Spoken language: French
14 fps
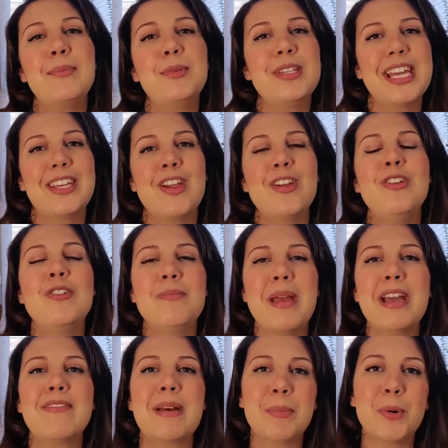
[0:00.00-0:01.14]
un mot d'accueil, le
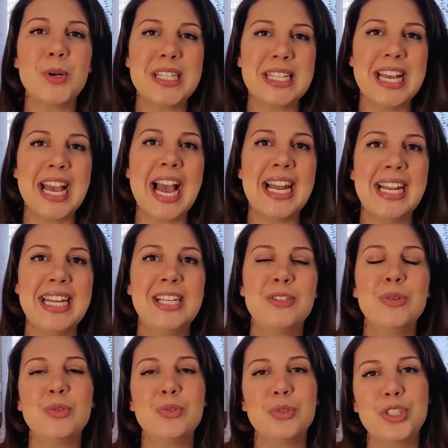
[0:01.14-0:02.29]
maire va procéder à la
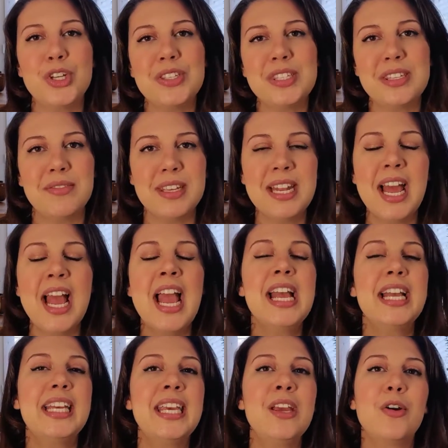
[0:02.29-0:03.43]
lecture du Code civil
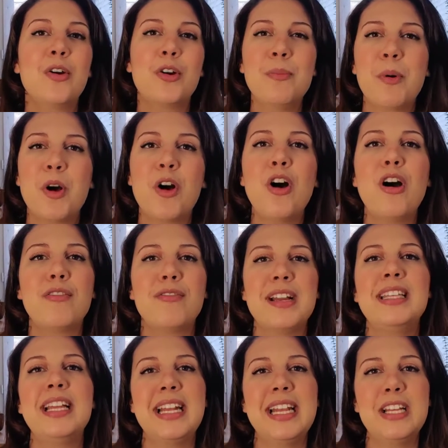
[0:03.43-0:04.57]
qui reprend en
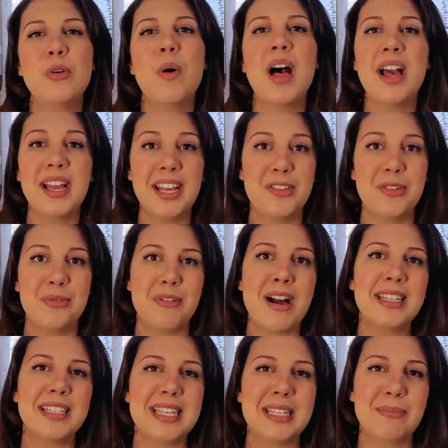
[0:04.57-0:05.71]
fait les droits et
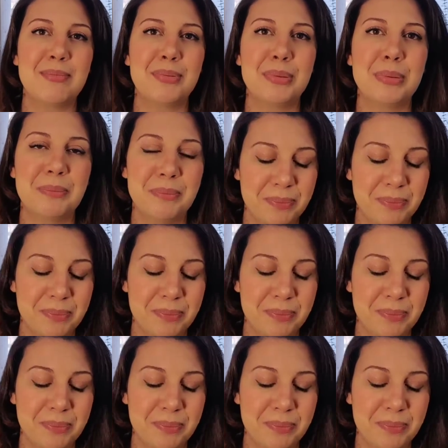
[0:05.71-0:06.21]
devoirs des époux.